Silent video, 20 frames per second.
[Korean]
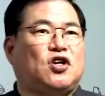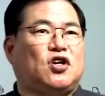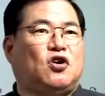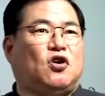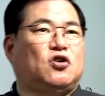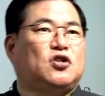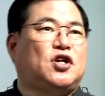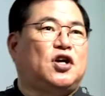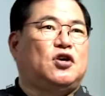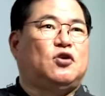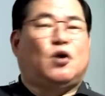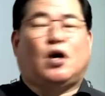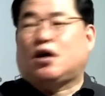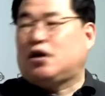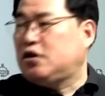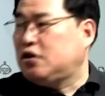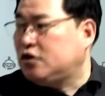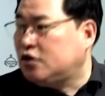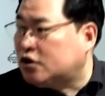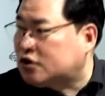여기가 어디에요
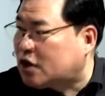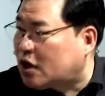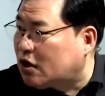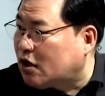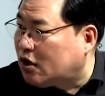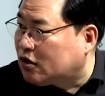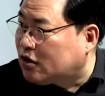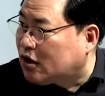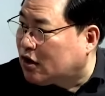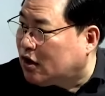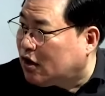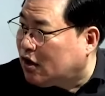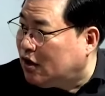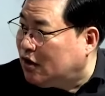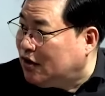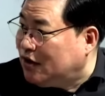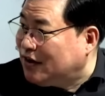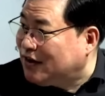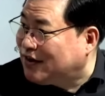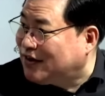하는 여자를
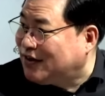갖다가